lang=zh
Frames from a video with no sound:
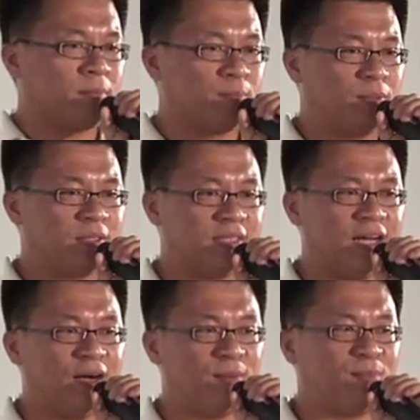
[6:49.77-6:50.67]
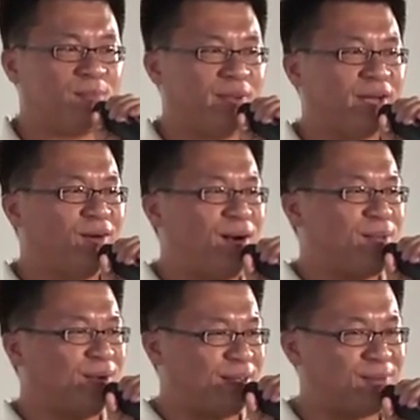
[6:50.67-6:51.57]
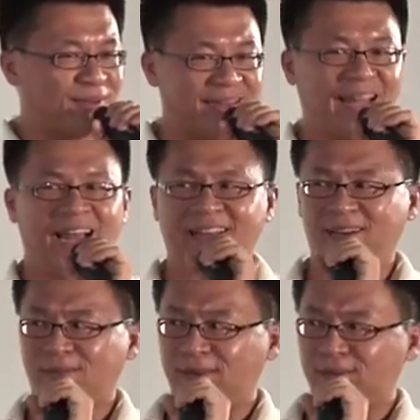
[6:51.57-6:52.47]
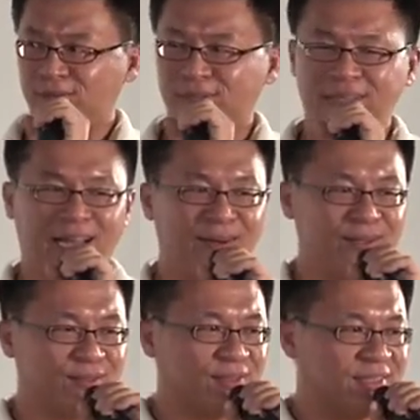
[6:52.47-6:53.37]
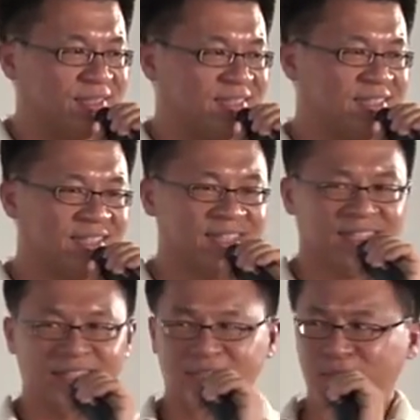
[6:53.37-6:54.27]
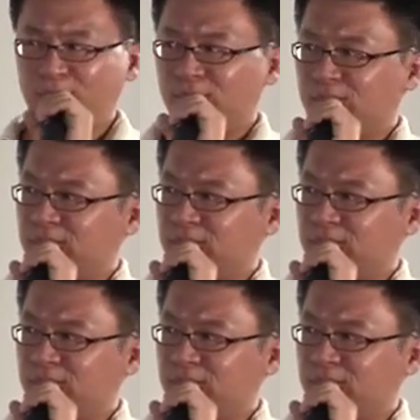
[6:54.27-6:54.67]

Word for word: 比较变化没有那么大。那反而我觉得台湾就是有